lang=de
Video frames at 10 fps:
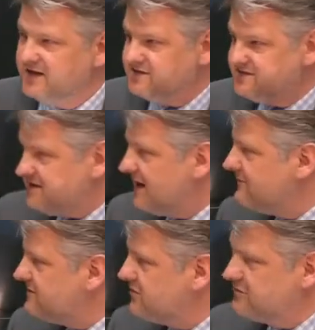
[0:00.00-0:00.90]
Sie
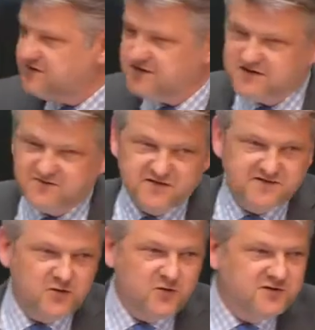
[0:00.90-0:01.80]
haben die
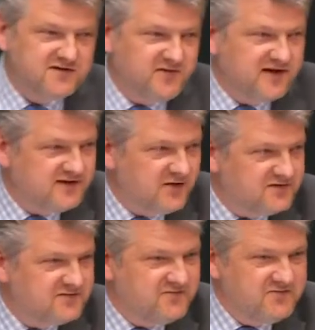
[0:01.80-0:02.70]
Unterrichtsversorgung
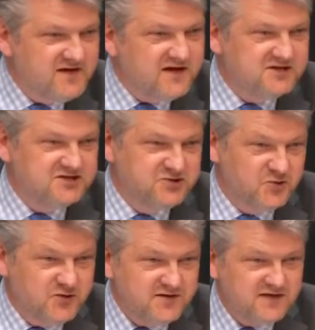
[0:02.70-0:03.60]
2004
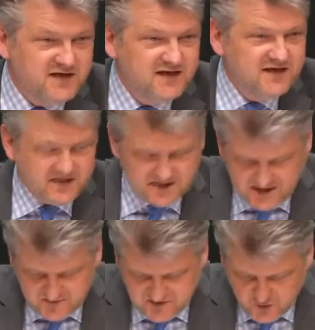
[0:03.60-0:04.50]
geschönt,
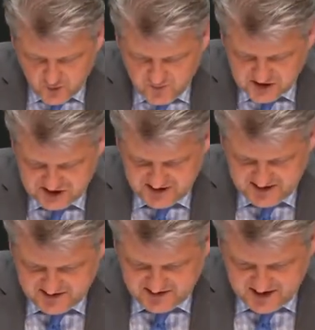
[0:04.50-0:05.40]
indem Sie
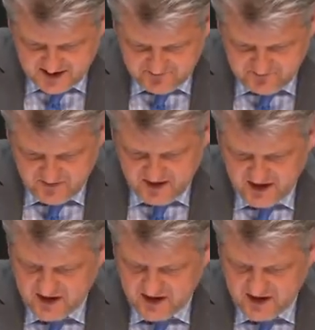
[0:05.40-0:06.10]
umgestellt haben